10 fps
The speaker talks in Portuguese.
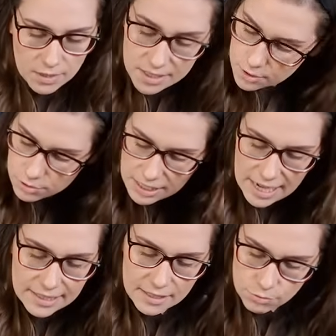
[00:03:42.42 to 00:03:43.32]
Mas se não
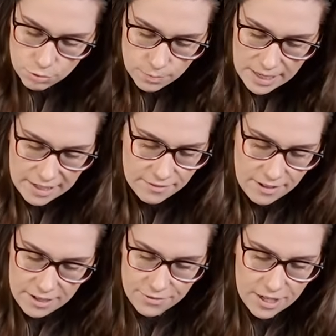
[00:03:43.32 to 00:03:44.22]
der, tá tudo bem,
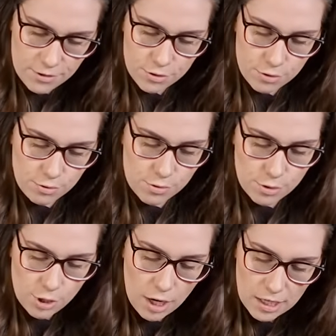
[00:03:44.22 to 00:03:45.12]
vai ficar gostoso.
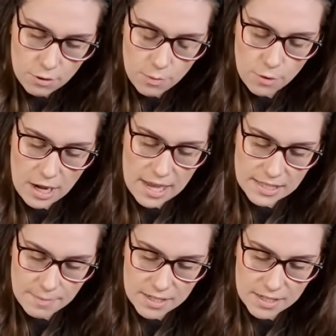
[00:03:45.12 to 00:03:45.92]
E olha como essa